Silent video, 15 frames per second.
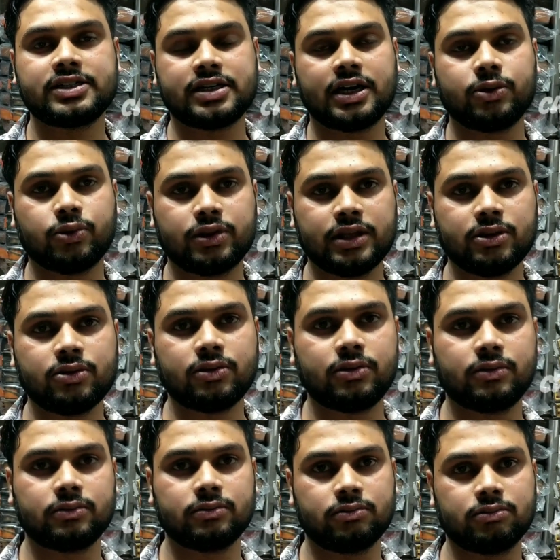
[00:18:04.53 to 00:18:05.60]
स्टार्ट होती है तो
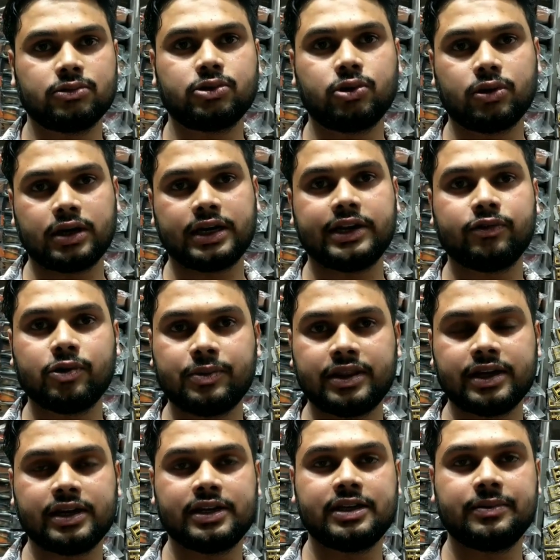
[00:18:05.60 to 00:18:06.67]
दो गड्डी वो भी देख
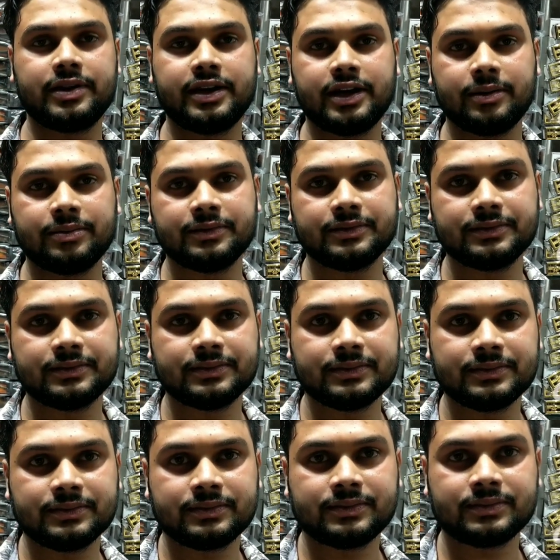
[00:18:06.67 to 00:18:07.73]
लीजिए मेरी आप दो
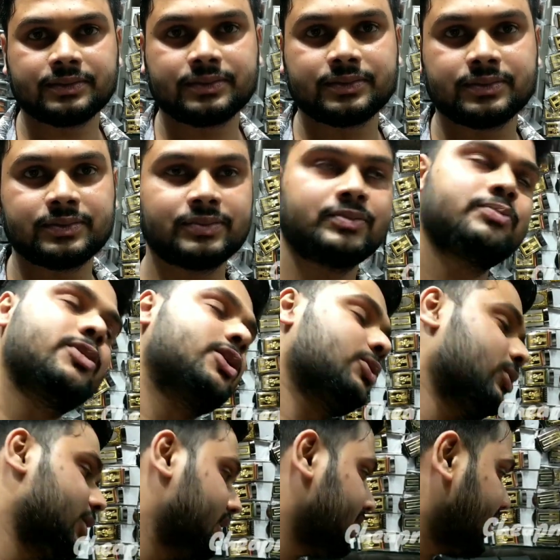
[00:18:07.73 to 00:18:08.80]
गड्डी दिखाओगे
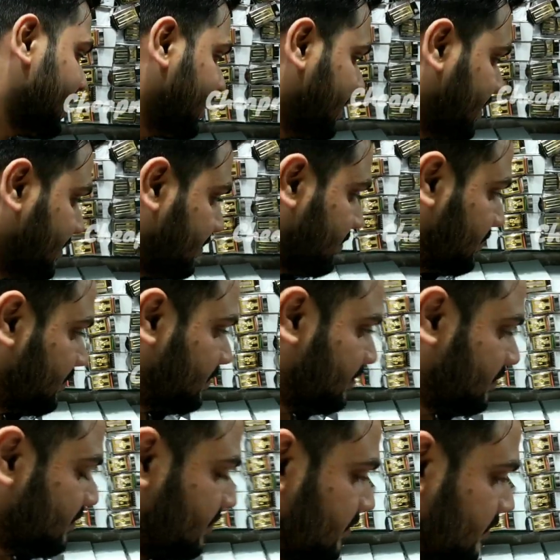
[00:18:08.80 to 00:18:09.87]
बिल्कुल दिखाओ चलो दिखाओ